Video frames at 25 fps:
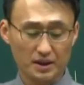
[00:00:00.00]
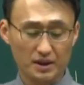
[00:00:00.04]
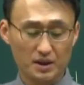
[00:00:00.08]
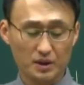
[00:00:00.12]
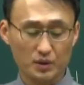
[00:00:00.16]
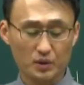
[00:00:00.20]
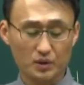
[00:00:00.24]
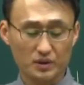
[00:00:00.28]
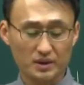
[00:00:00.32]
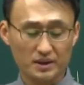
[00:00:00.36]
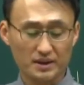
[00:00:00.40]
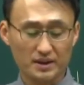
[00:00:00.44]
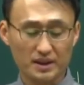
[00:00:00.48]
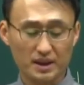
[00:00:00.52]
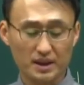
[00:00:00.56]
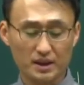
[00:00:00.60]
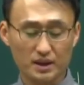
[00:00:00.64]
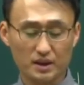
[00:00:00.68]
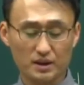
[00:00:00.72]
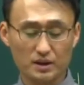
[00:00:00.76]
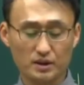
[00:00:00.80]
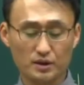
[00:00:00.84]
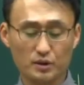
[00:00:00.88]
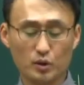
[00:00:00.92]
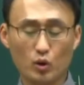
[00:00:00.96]

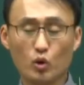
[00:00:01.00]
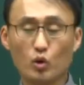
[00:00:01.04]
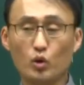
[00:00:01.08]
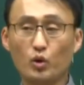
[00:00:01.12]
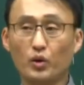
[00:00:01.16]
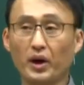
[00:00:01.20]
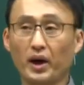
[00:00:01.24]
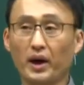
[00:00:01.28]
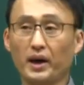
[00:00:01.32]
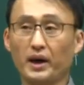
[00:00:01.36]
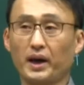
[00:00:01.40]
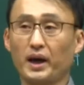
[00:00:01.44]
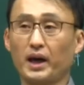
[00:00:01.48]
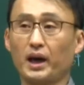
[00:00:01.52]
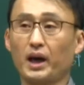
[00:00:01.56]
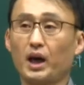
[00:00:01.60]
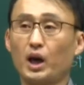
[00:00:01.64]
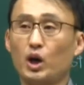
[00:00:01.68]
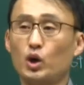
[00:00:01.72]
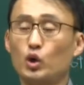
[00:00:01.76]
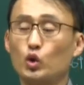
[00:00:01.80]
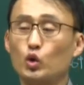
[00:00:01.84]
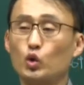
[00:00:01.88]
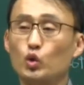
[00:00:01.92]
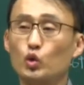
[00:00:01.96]
시도지사는
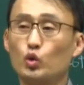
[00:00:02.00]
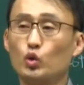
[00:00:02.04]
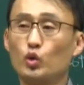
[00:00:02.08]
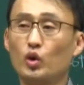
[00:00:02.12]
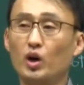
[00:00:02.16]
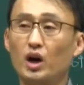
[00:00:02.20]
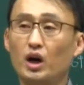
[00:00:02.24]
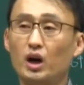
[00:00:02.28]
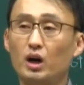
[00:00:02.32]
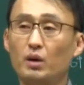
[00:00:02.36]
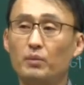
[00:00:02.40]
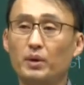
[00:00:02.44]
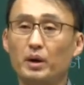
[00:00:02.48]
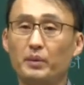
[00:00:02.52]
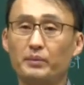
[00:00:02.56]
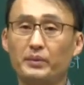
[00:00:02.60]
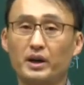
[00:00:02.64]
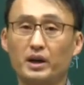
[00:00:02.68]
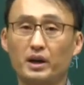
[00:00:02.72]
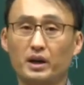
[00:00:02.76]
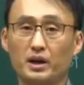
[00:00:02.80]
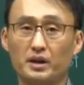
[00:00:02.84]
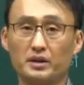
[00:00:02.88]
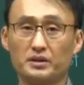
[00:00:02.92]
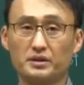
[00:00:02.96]
소공에게 6월
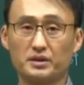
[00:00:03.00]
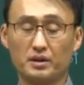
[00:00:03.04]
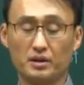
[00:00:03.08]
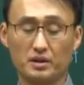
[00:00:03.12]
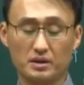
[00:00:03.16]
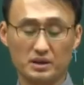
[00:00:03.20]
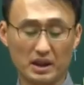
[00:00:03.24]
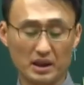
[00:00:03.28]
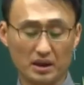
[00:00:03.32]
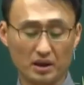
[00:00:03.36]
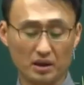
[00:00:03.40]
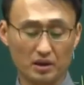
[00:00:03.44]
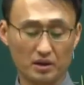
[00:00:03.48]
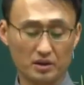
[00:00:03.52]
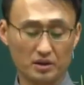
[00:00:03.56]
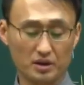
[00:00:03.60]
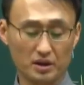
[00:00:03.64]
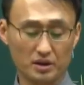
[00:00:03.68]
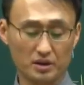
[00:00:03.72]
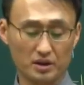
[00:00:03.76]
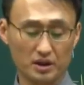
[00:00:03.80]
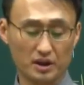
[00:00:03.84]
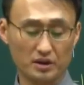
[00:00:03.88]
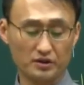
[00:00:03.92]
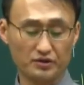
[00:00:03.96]
범위 안에서 자격을
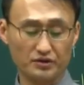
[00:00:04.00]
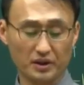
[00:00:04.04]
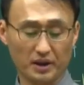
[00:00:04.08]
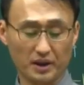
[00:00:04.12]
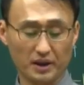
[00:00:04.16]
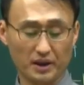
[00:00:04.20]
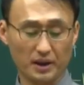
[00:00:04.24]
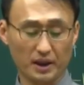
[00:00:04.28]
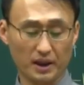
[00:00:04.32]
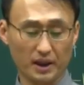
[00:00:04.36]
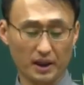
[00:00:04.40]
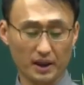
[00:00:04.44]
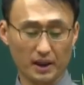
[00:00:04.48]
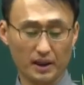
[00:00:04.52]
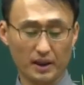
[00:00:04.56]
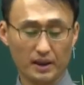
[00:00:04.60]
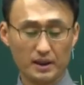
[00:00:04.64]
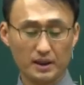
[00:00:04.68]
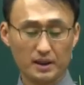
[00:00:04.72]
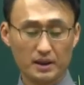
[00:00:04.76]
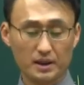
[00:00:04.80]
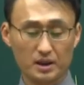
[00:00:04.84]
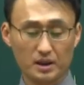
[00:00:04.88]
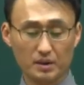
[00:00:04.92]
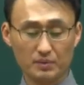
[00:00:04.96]
정지할 수 있다.
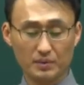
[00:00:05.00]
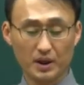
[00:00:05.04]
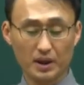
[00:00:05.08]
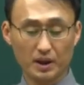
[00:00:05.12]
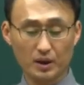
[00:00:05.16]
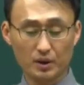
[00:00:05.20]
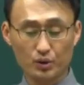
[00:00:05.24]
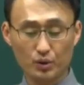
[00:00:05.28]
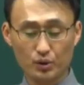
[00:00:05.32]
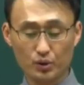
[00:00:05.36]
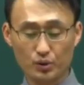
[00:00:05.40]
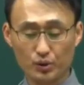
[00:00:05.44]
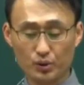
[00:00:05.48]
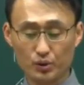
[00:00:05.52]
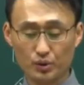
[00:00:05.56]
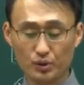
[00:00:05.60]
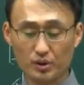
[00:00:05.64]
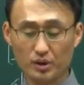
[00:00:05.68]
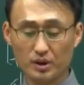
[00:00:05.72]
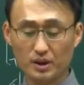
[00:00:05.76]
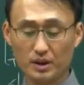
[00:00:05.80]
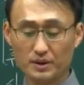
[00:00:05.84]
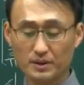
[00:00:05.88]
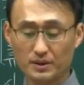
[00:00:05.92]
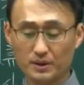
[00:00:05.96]
금이
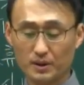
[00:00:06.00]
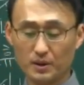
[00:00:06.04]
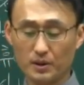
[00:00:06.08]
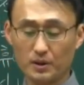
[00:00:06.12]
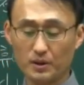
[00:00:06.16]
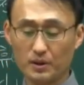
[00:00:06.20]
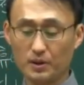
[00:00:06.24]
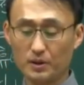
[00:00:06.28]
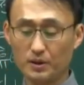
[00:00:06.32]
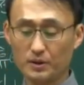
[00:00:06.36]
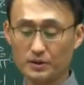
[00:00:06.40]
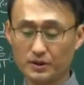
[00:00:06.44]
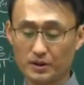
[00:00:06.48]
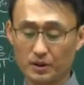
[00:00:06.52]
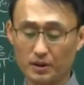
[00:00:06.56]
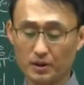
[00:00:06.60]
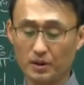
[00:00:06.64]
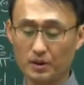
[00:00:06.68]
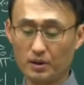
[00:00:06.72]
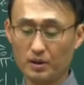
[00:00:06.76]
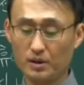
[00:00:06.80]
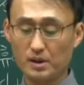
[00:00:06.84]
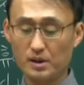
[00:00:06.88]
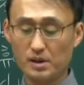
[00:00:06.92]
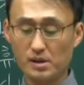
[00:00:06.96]
투
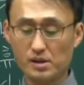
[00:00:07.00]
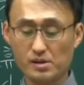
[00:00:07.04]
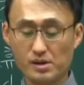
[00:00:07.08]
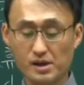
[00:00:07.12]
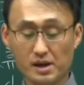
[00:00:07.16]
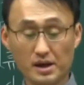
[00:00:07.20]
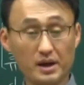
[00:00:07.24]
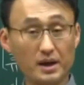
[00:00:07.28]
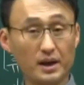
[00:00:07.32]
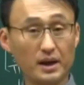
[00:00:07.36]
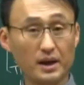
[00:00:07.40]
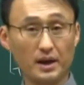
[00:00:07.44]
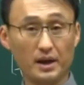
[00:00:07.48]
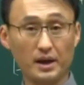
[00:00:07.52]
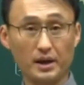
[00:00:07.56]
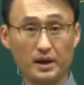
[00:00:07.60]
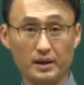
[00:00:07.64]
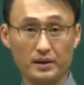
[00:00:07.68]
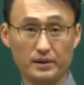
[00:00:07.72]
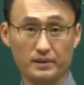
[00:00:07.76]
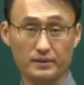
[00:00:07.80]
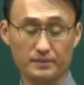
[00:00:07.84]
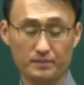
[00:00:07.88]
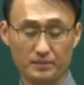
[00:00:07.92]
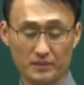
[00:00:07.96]
서서
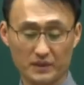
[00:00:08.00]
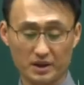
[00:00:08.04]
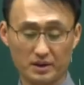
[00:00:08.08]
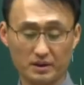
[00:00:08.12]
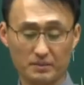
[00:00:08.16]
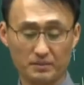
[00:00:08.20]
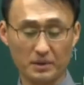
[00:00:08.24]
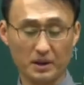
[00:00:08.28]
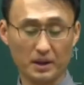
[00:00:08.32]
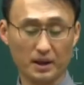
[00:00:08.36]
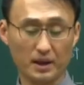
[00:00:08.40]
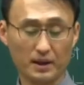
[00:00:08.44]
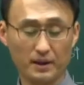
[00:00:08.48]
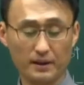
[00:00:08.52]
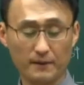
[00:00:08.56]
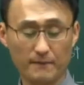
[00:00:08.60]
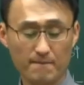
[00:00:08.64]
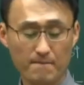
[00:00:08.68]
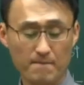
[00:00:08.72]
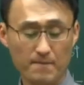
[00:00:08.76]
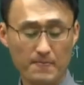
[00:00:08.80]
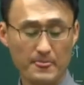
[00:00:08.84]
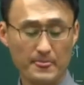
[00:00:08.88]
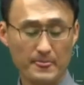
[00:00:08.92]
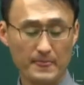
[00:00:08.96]
확인행 됐습니다.
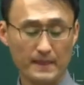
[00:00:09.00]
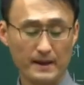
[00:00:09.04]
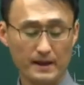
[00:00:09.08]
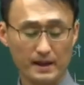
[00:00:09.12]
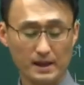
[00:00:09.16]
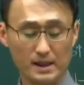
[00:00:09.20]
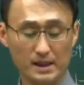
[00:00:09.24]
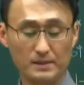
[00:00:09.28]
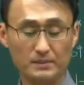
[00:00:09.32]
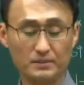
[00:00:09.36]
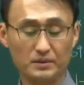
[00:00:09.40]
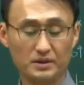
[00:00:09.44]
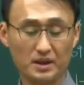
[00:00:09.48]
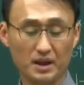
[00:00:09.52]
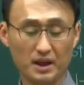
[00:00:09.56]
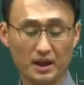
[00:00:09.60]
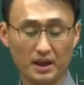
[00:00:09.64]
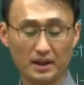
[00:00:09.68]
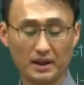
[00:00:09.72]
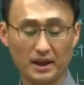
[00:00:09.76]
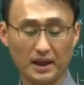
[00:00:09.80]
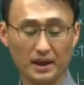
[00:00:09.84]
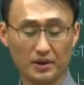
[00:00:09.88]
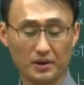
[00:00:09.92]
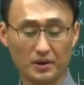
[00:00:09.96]

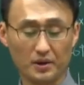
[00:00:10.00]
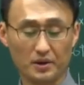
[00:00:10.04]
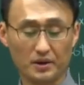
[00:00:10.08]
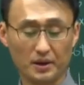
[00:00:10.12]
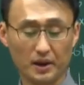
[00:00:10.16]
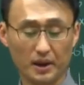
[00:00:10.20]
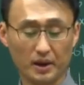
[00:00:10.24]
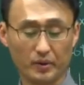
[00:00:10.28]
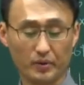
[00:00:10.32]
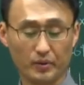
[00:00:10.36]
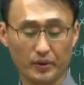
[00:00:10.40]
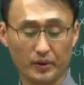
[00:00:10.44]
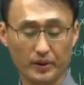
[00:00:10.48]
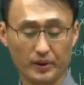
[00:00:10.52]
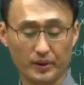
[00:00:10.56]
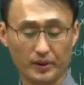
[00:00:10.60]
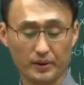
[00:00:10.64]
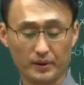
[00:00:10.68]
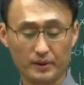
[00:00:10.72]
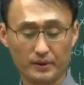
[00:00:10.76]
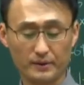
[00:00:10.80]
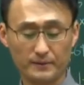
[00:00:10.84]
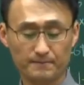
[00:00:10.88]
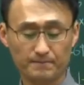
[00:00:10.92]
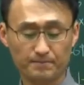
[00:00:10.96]
금지행이 다 열거돼
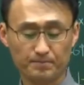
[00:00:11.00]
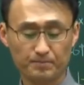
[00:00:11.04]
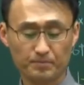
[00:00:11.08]
있고요.